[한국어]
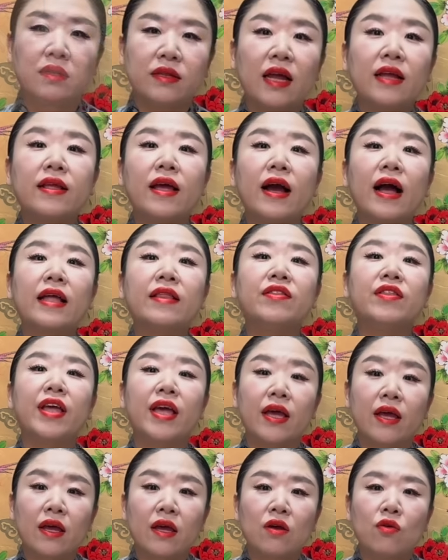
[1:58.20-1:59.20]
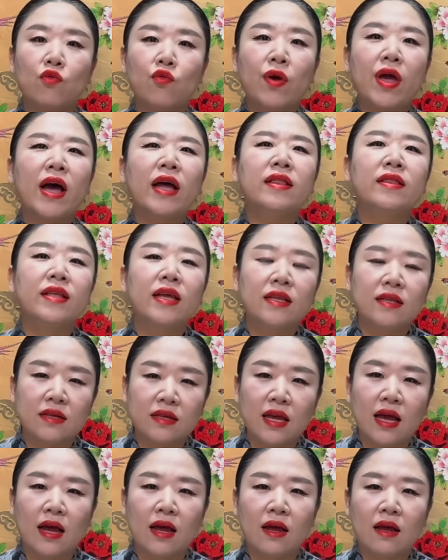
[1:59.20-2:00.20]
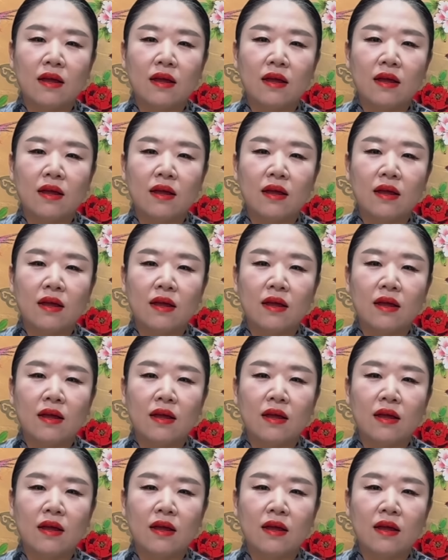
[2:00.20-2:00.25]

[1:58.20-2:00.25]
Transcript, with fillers: 탄핵 안 돼. 왜 안 되느냐?